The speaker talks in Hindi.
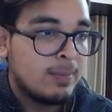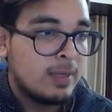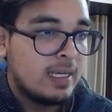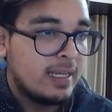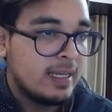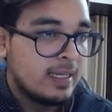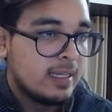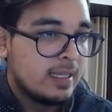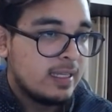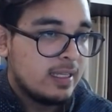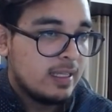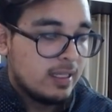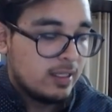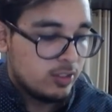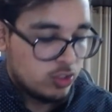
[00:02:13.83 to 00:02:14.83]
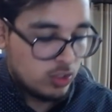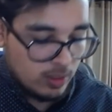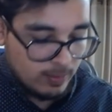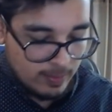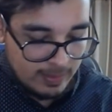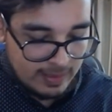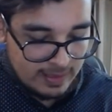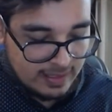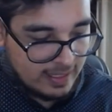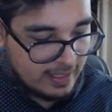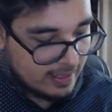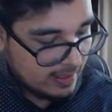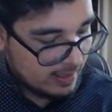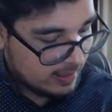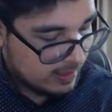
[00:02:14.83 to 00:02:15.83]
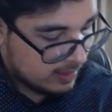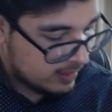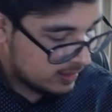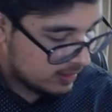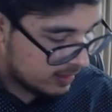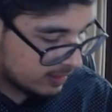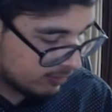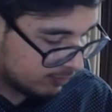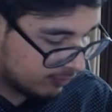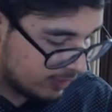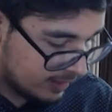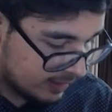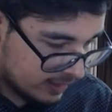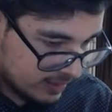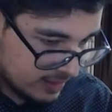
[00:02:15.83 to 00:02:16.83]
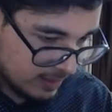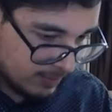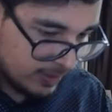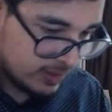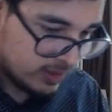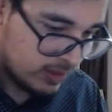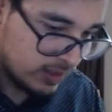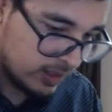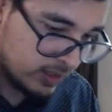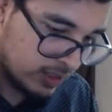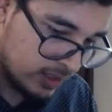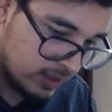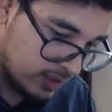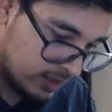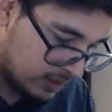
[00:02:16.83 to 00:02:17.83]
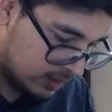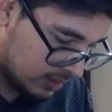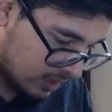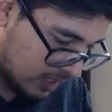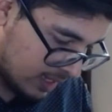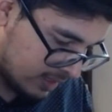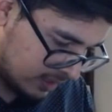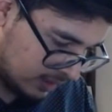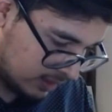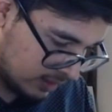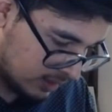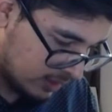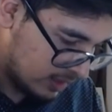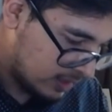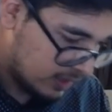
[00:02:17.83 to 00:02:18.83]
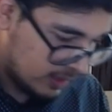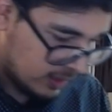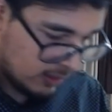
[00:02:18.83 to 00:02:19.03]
और केबल है जो हमें मिली है विद सम इंस्ट्रक्शंस आई थिंक